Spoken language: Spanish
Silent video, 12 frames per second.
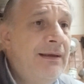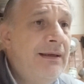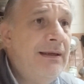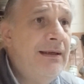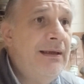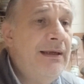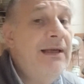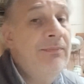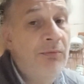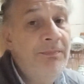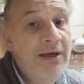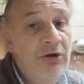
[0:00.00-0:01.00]
eh, y
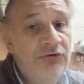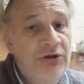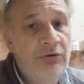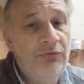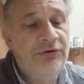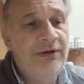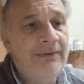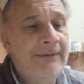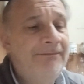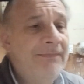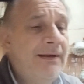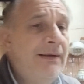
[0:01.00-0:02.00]
bomberos inclusive.
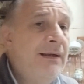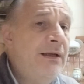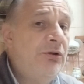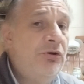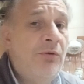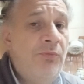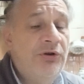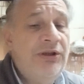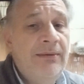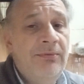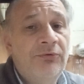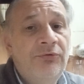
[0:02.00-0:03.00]
Dos
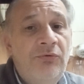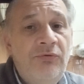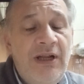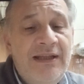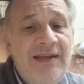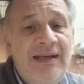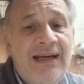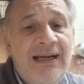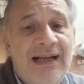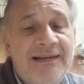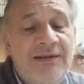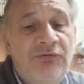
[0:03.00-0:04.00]
motivos. Una, tienen el
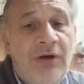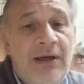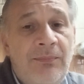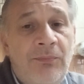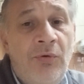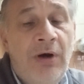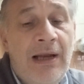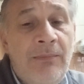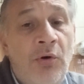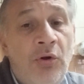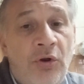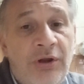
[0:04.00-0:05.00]
acceso al,
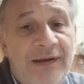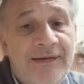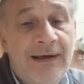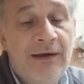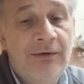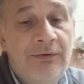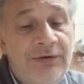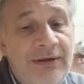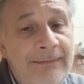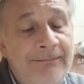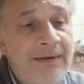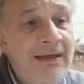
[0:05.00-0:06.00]
modo de hacerlo,
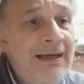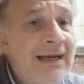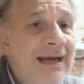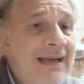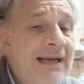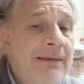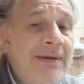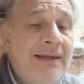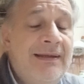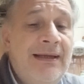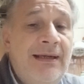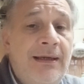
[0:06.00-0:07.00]
¿sí?
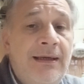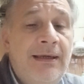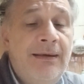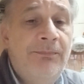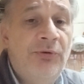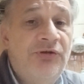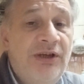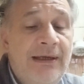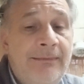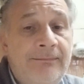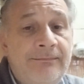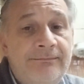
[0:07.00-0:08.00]
Generalmente eh,
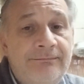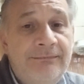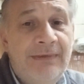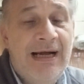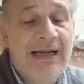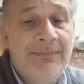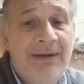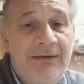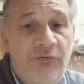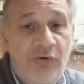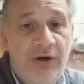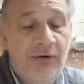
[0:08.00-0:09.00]
poseen armas de
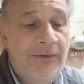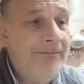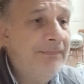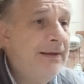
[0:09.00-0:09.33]
fuego.